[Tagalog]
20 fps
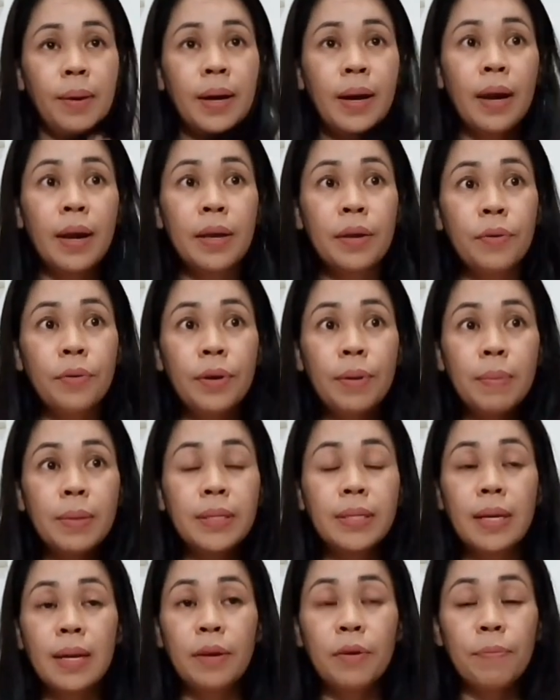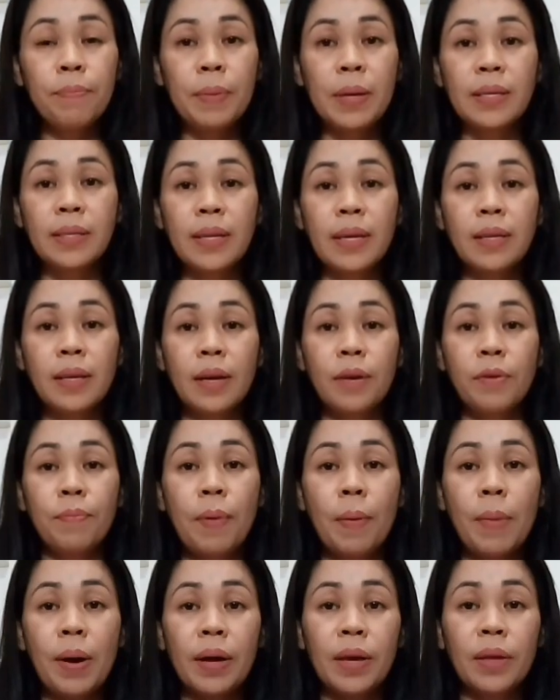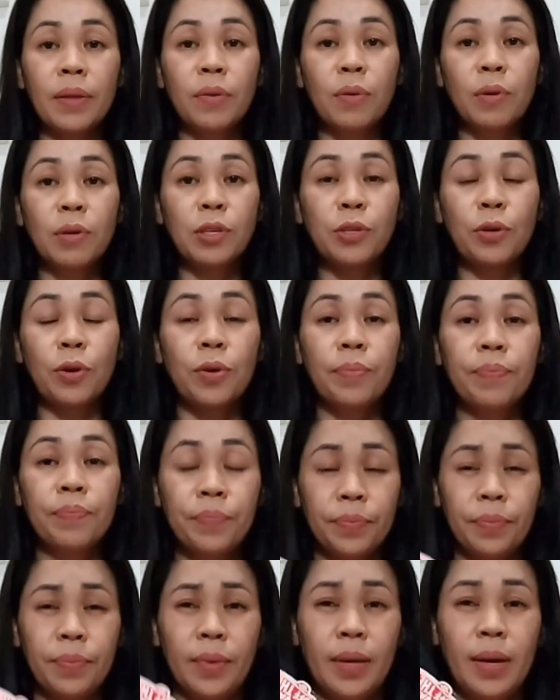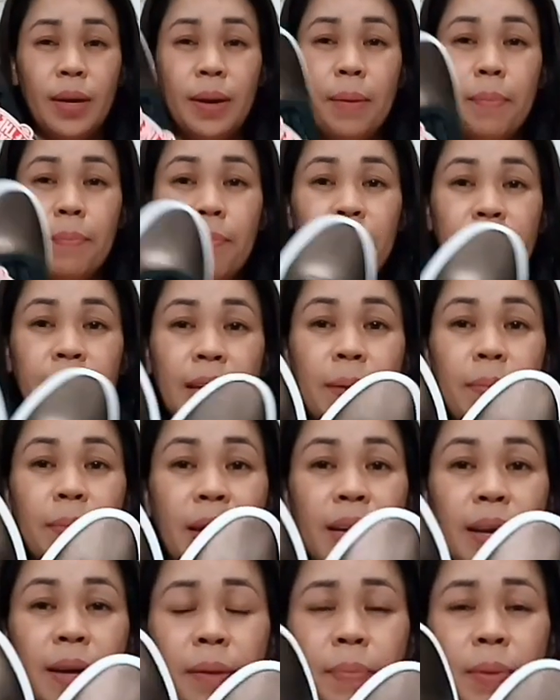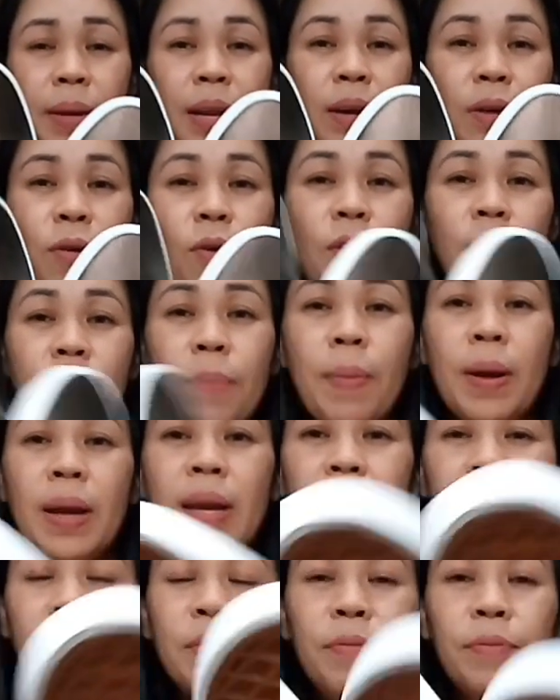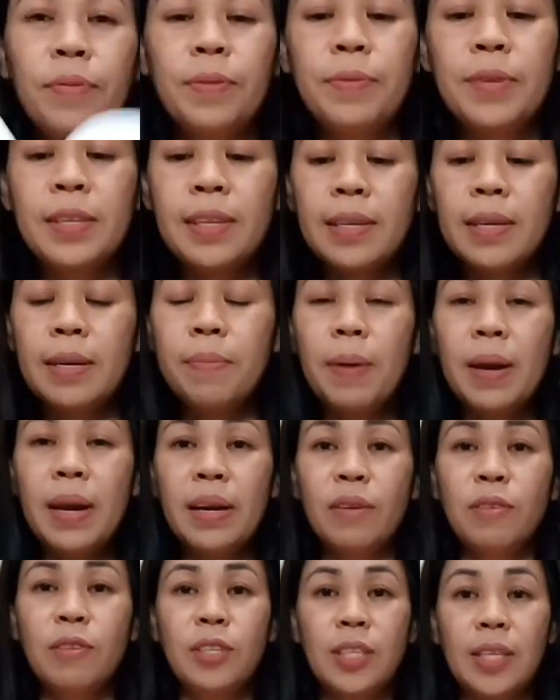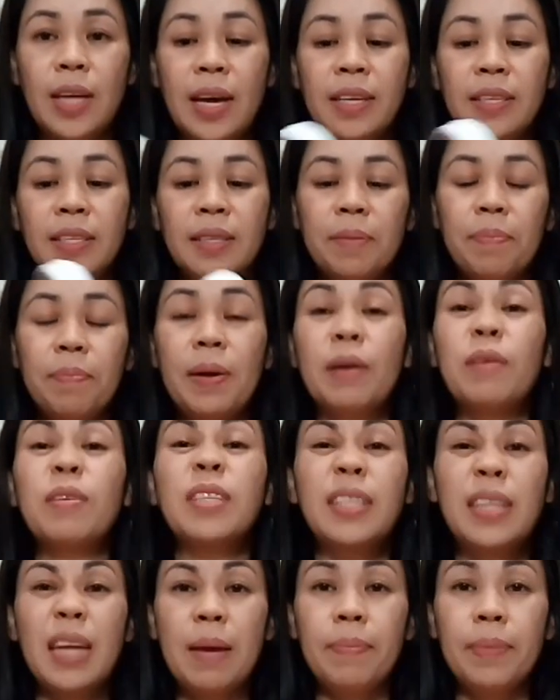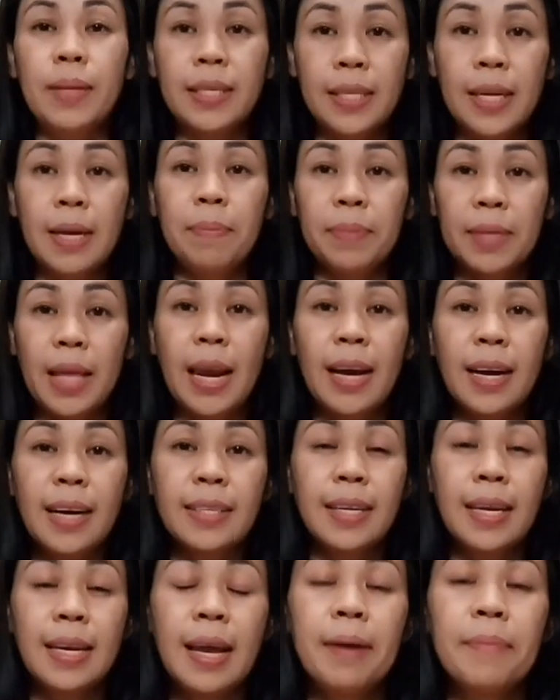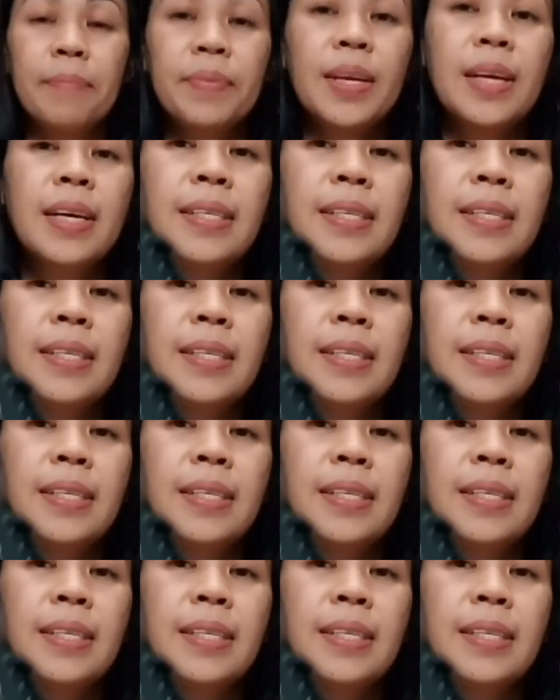magkalayo naman sila nung pinsan niya nung pamangkin ko so same na lang bill ko. Iba lang yung iba lang yung size, pero same na same talaga sila.